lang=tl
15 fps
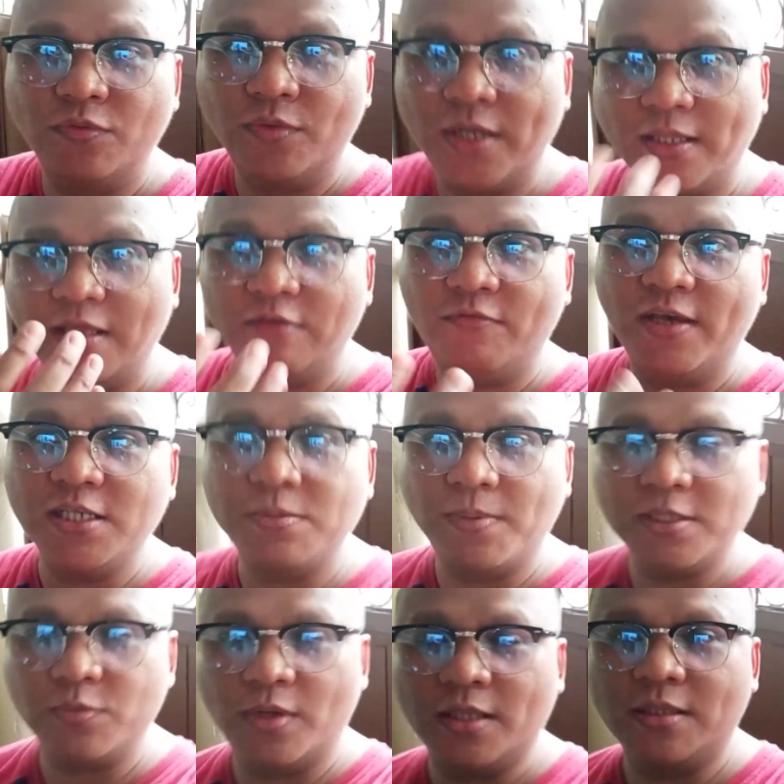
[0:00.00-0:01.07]
wala tayong face
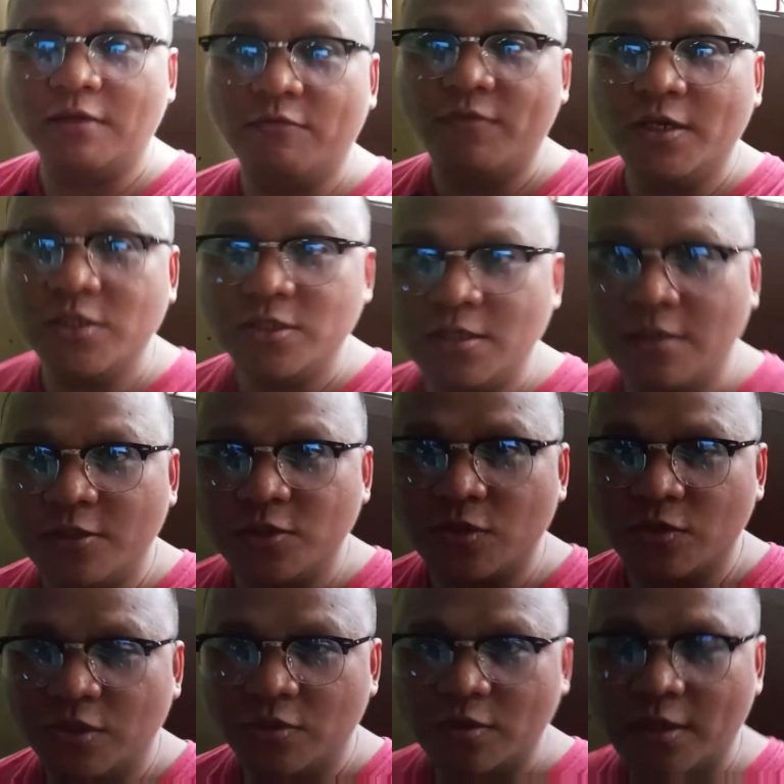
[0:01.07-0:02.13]
mask, wala tayong face shield. So
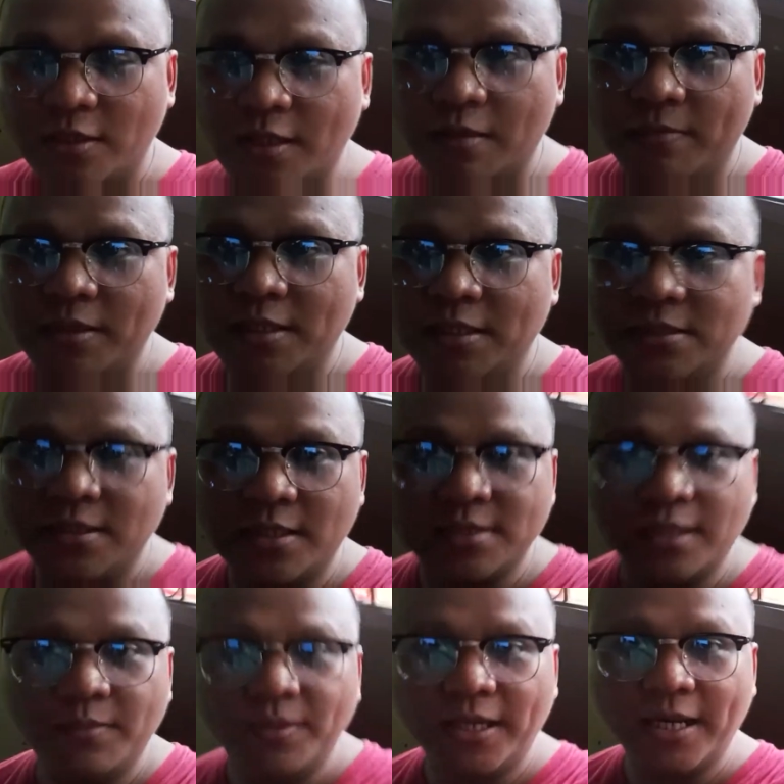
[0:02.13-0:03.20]
dito lang tayo mag-stay sa
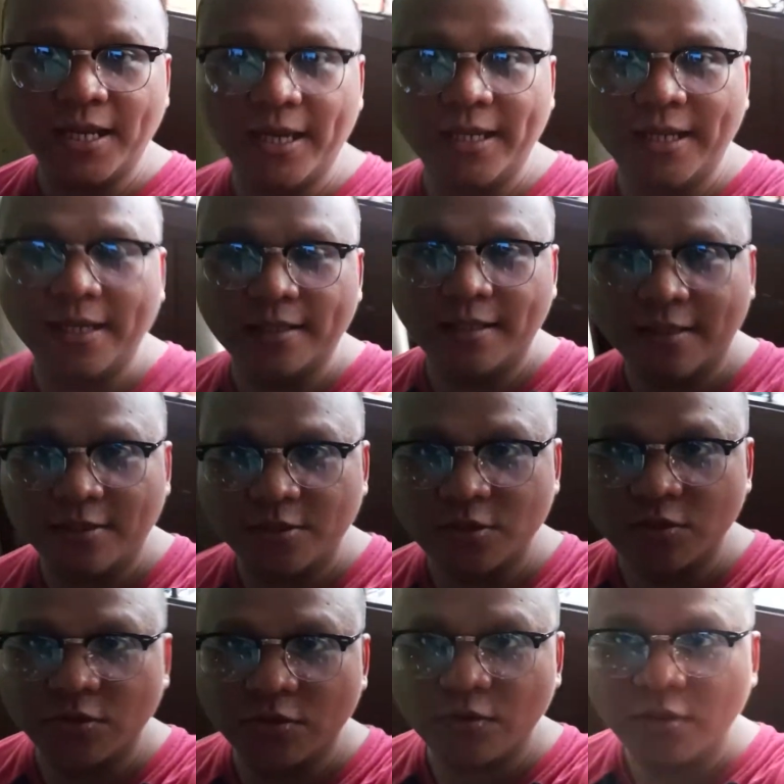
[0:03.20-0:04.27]
may natin.
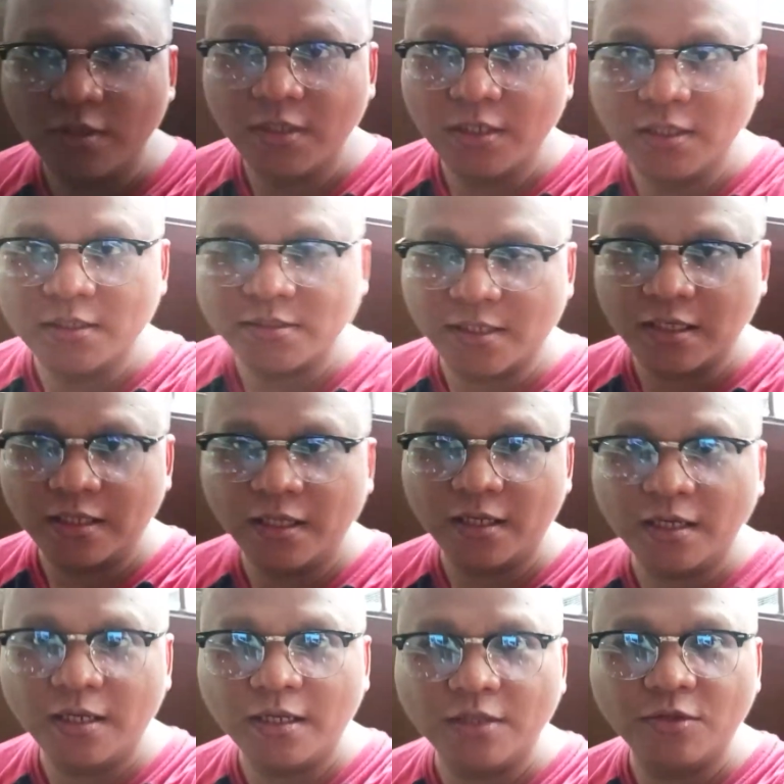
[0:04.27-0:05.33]
So sana
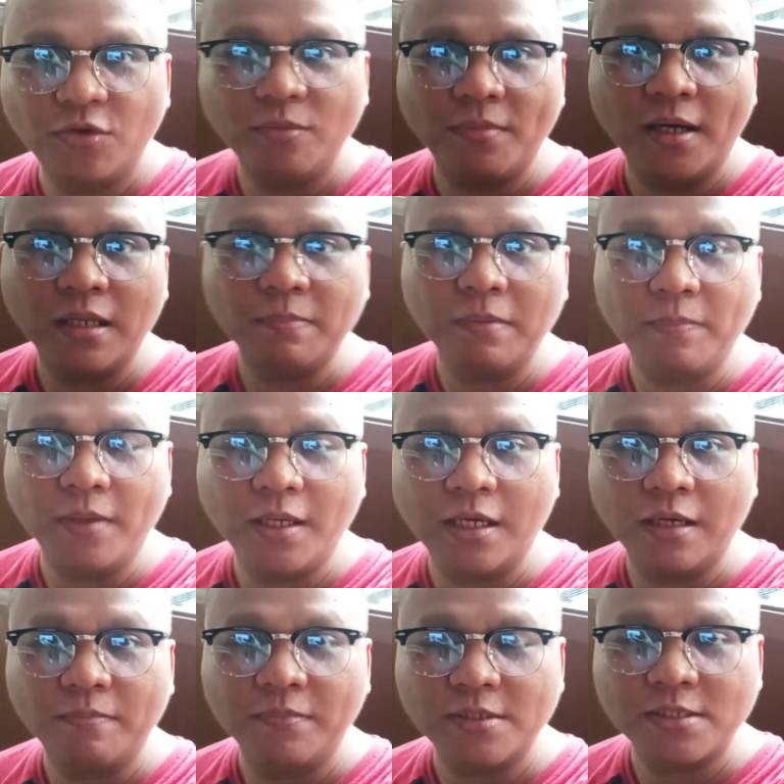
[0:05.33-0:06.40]
naririnig nyo yung mga napipick
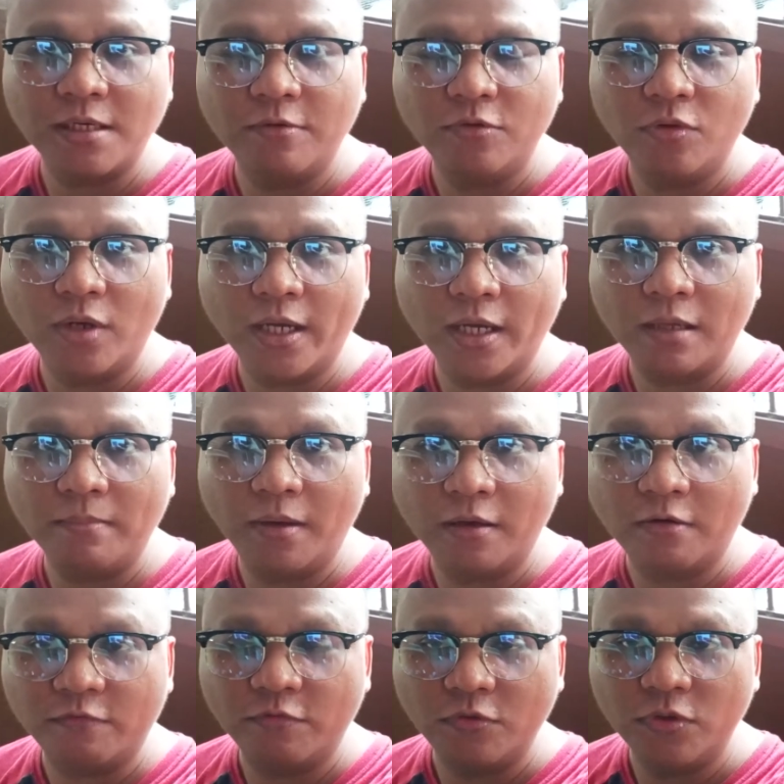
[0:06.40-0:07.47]
up na sound ng aking
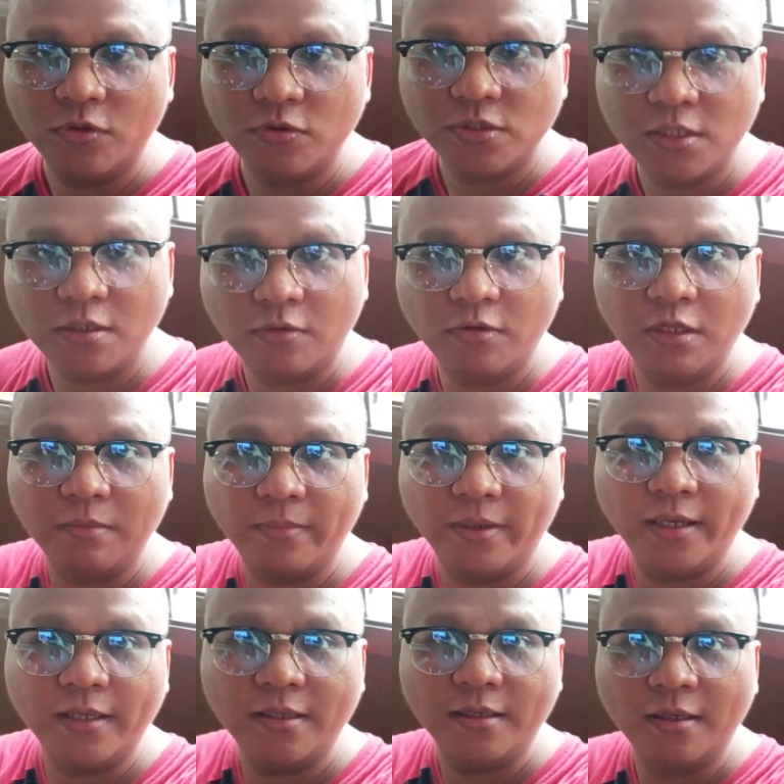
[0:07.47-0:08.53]
microphone using only
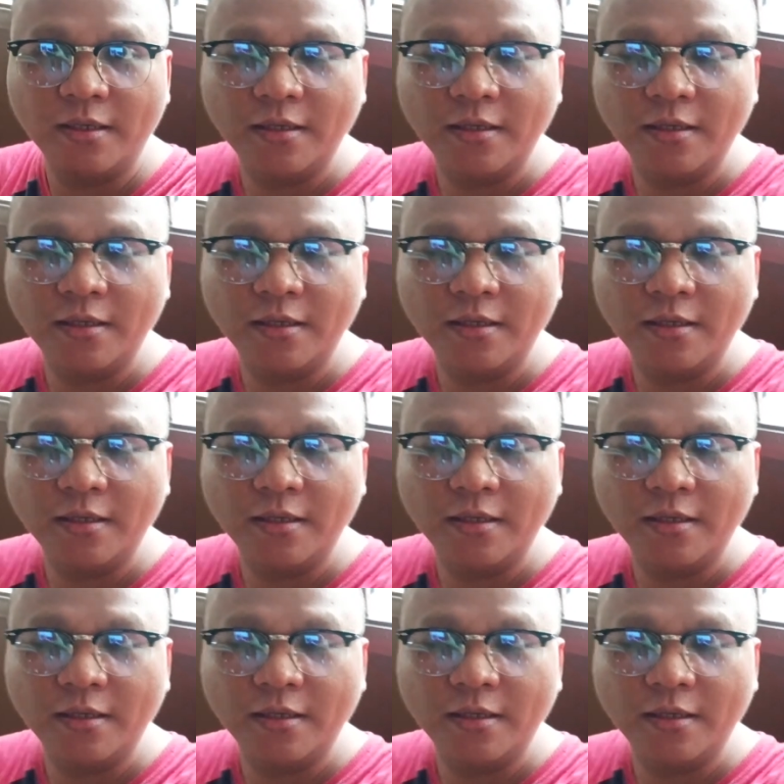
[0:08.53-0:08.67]
my